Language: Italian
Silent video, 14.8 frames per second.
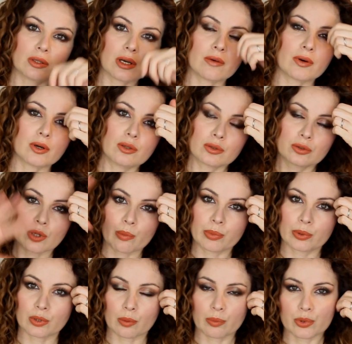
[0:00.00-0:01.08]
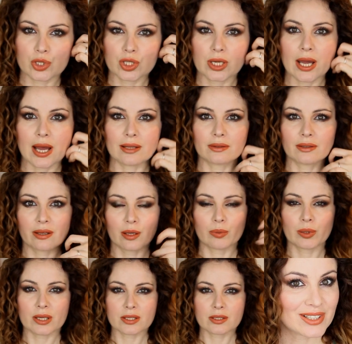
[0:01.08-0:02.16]
non la voglio troppo troppo gigante anche
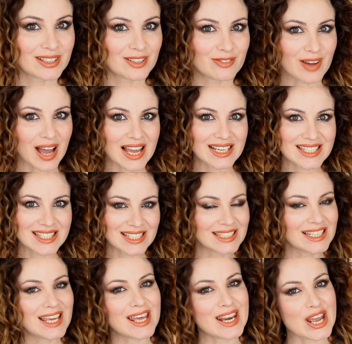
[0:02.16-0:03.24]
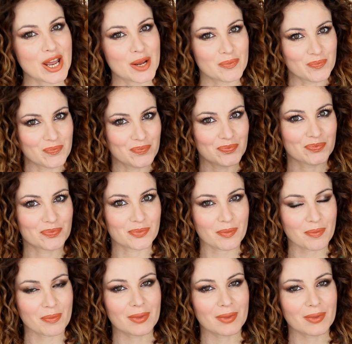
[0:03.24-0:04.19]
perché sennò ti fa il sedere mm,